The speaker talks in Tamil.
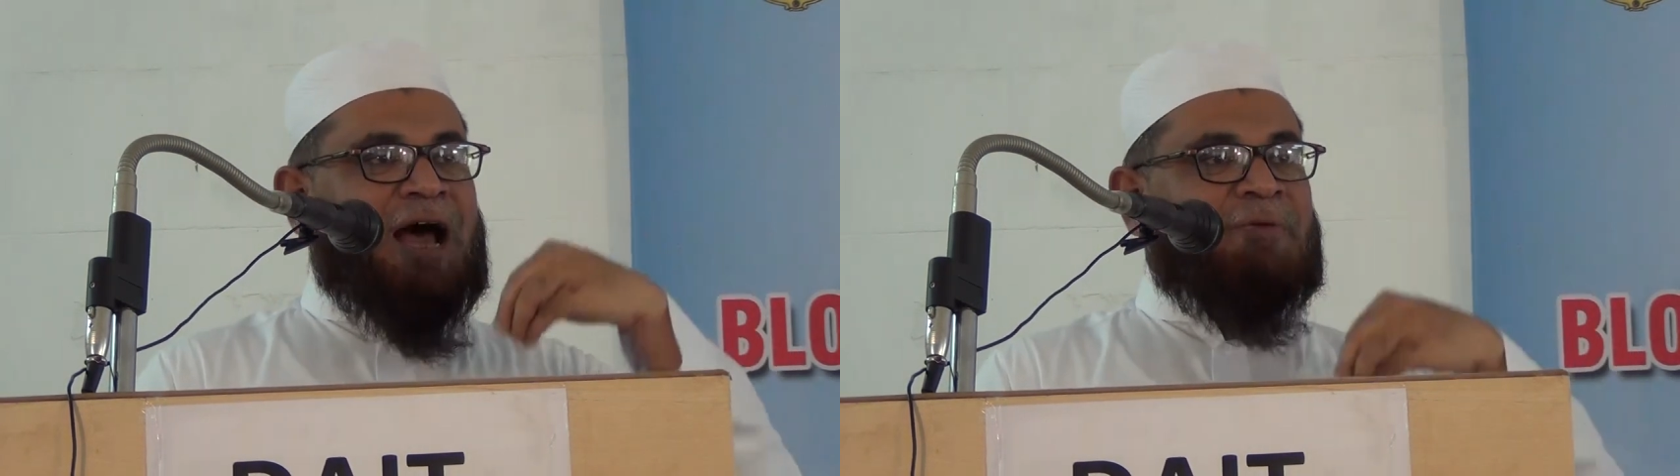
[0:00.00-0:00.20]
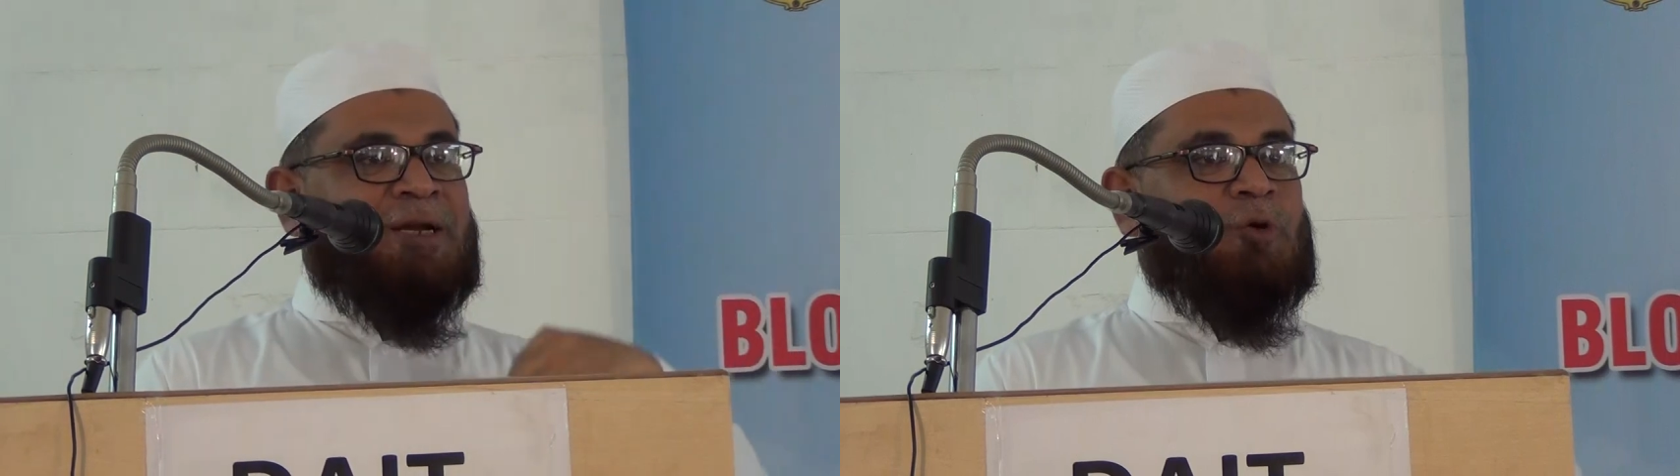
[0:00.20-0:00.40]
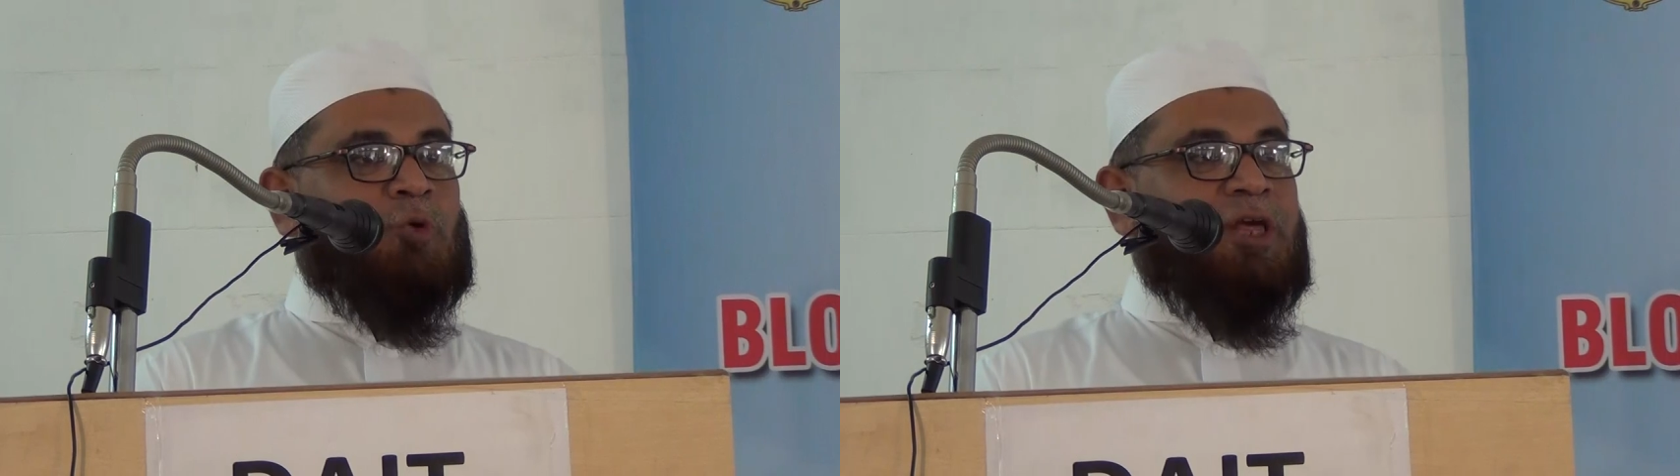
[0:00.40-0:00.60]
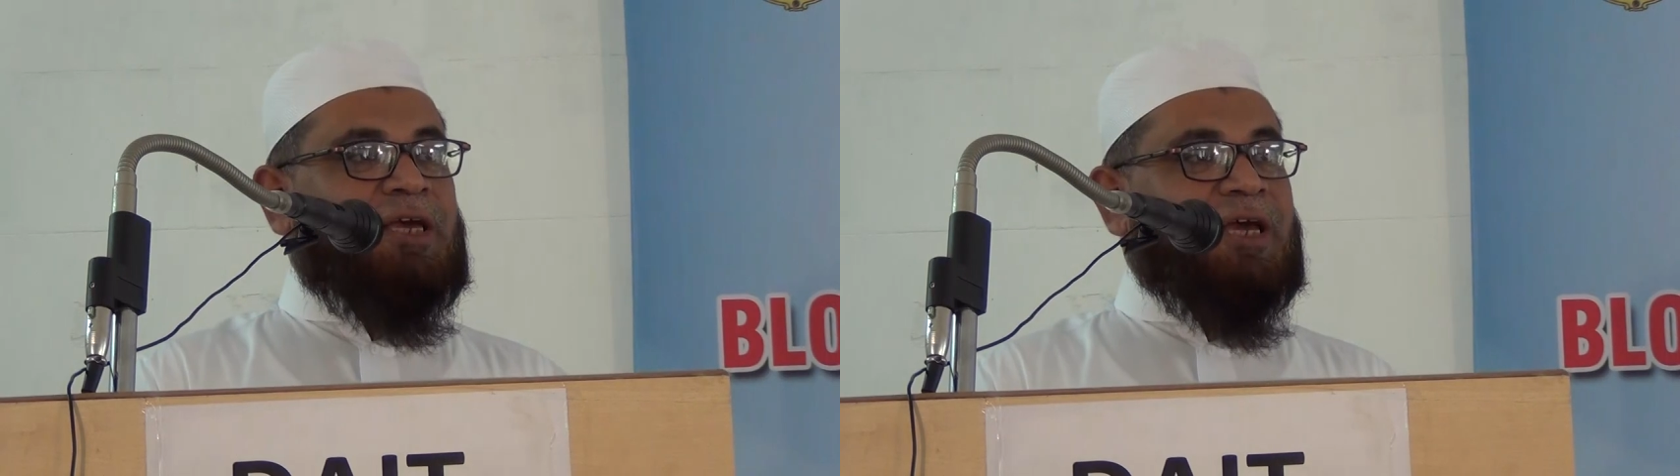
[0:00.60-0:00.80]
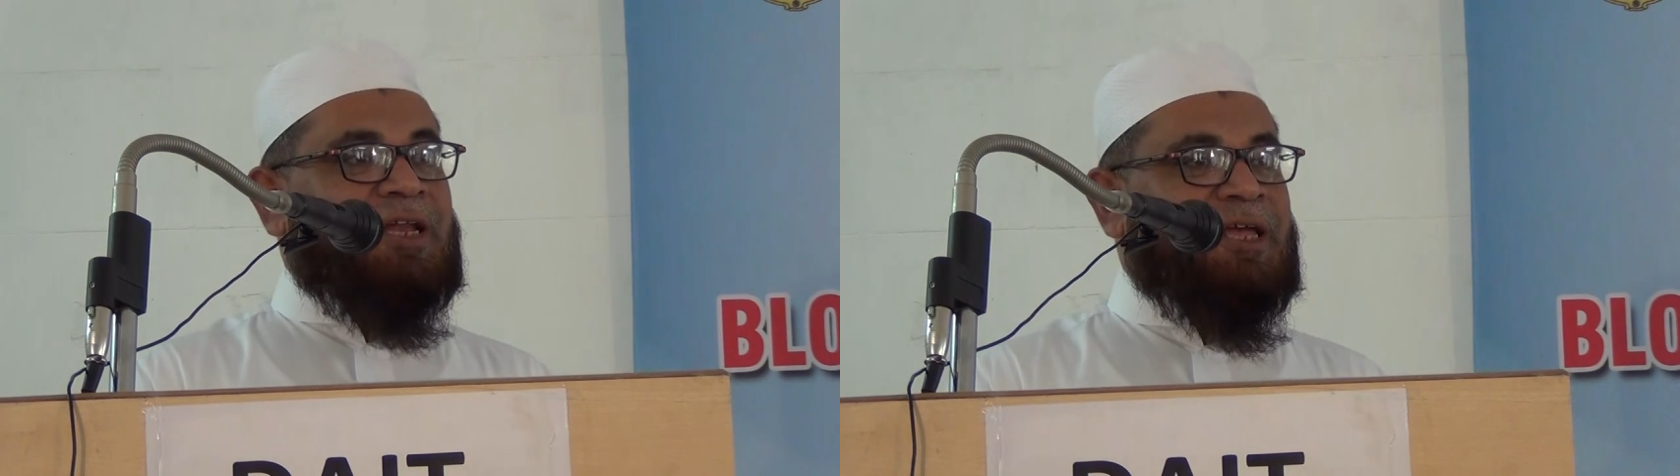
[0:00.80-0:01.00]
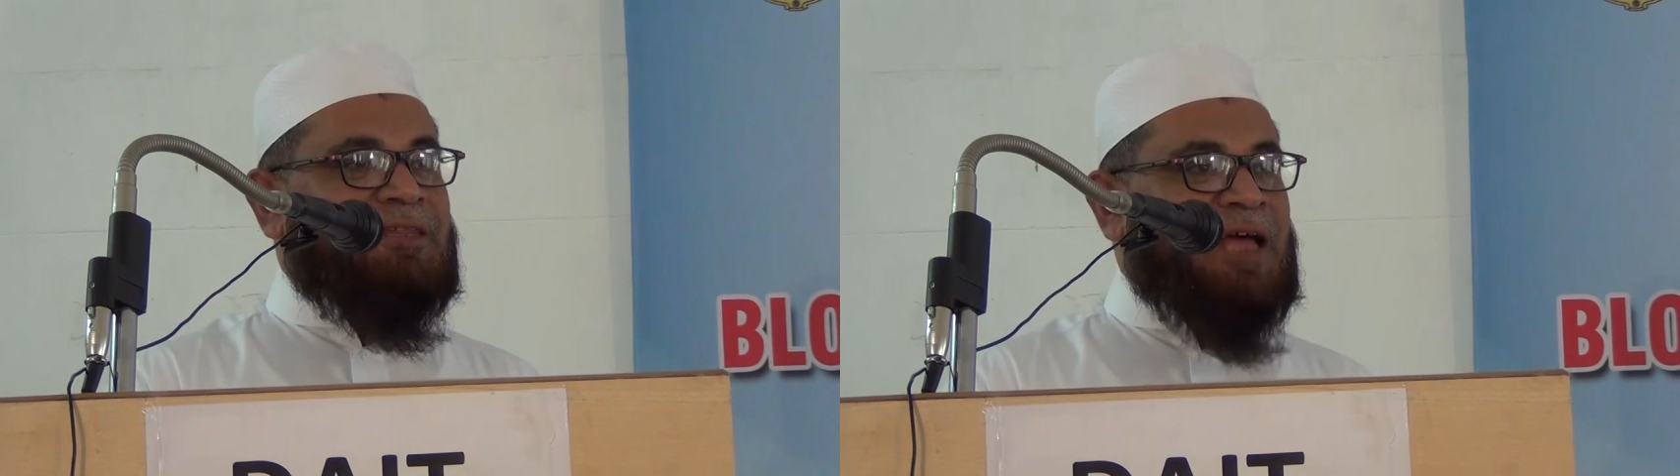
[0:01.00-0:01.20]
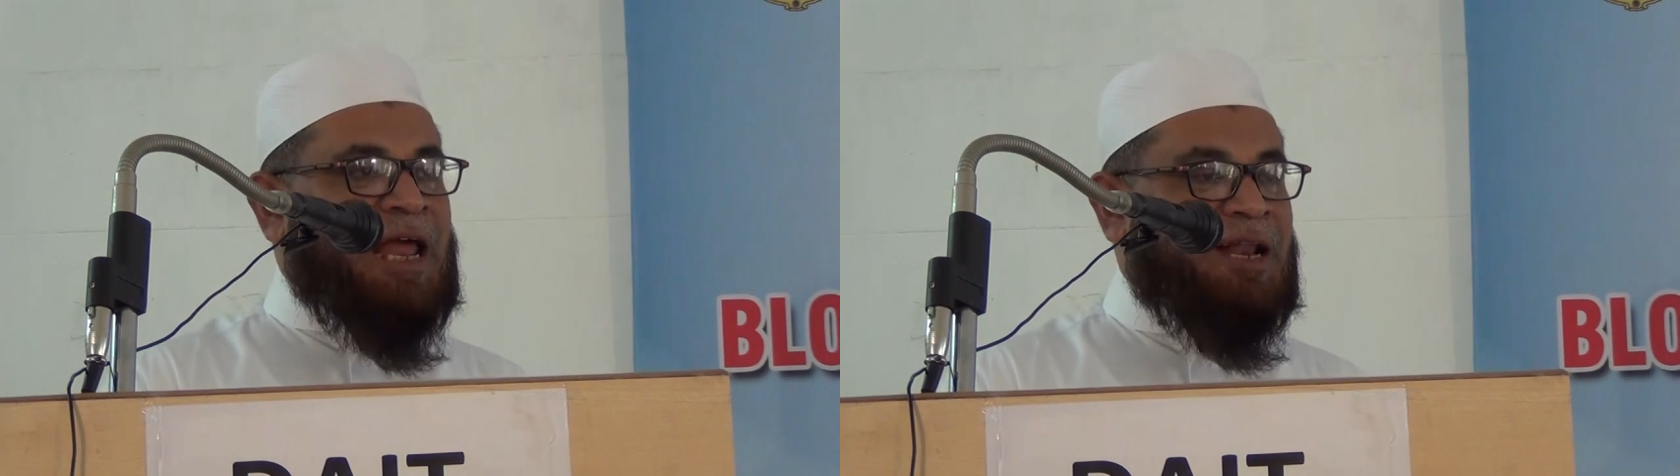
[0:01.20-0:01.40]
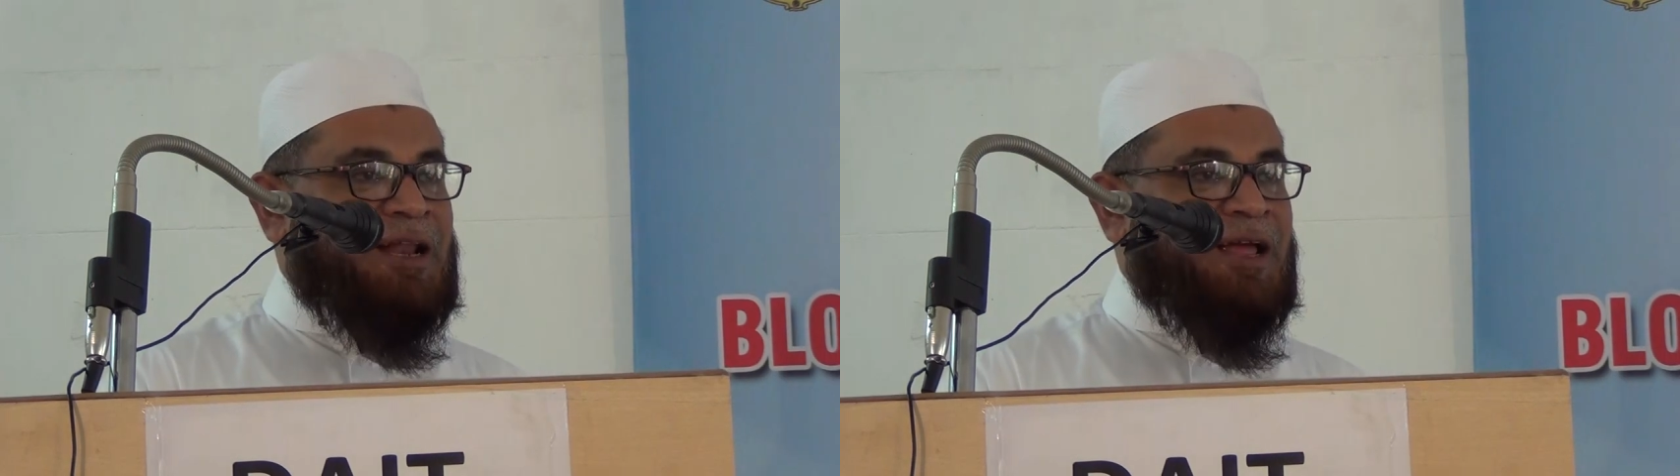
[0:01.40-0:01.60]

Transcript: அவன் குடிக்க நேர்ந்தால்